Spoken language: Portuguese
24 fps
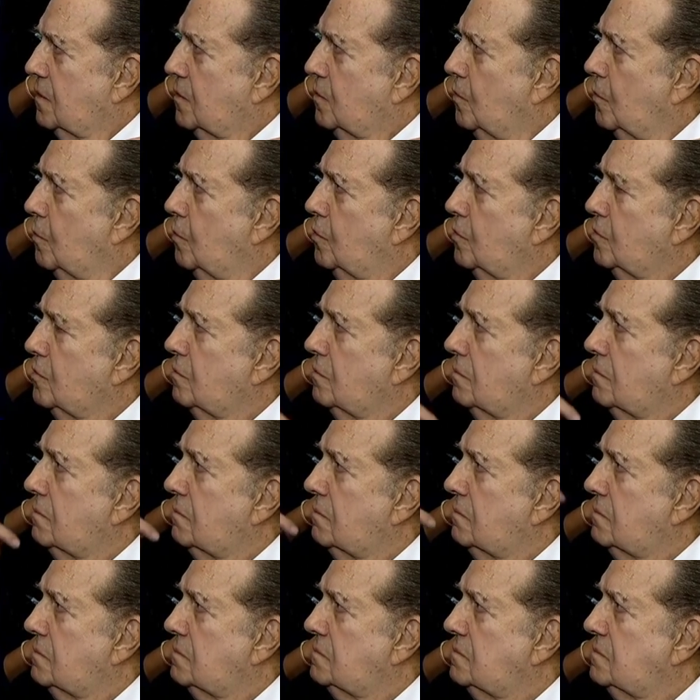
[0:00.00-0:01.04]
como
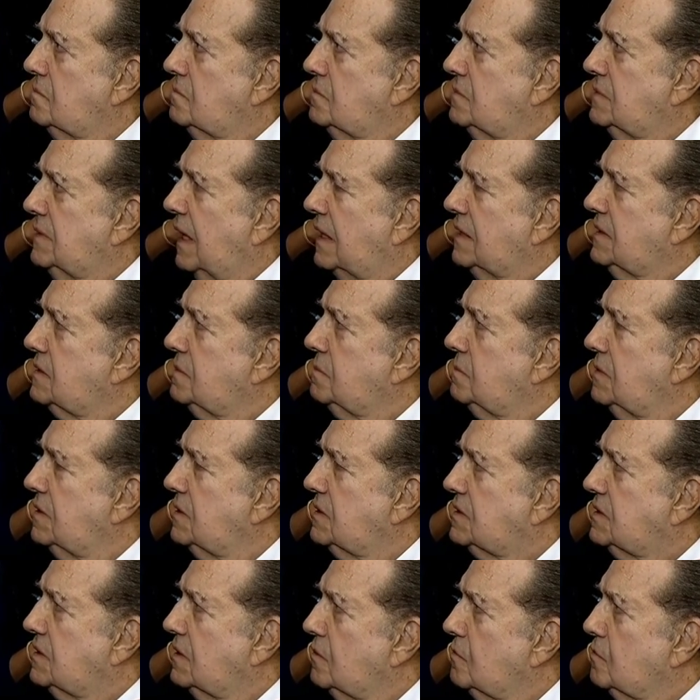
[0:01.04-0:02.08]
na
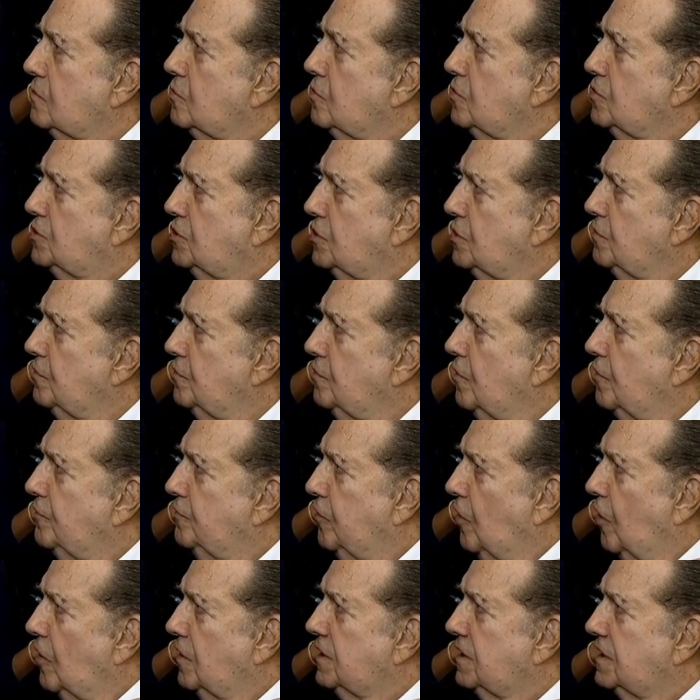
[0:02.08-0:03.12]
admissão do Silvio
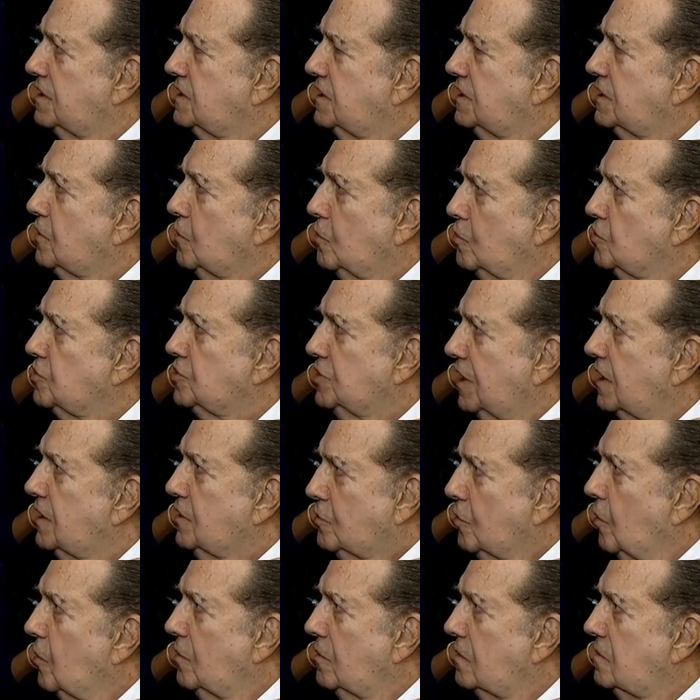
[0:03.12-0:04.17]
Frota se
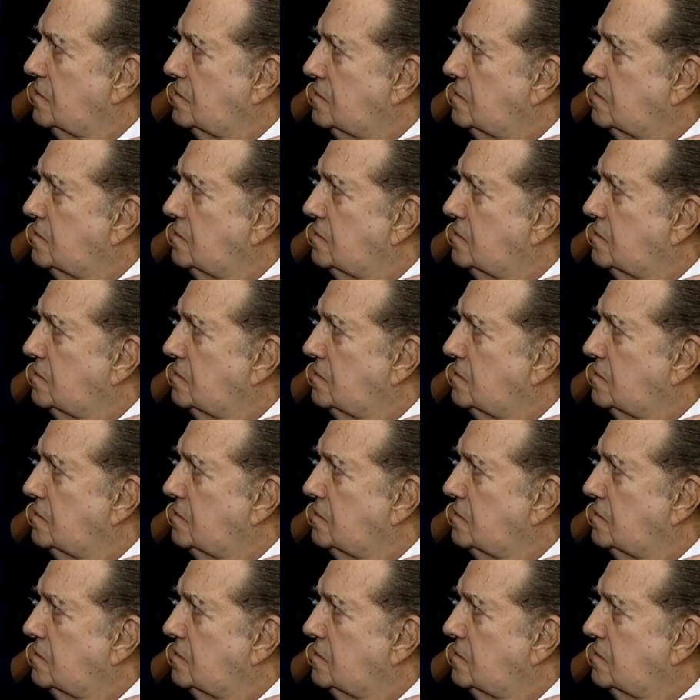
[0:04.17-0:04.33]
constatou,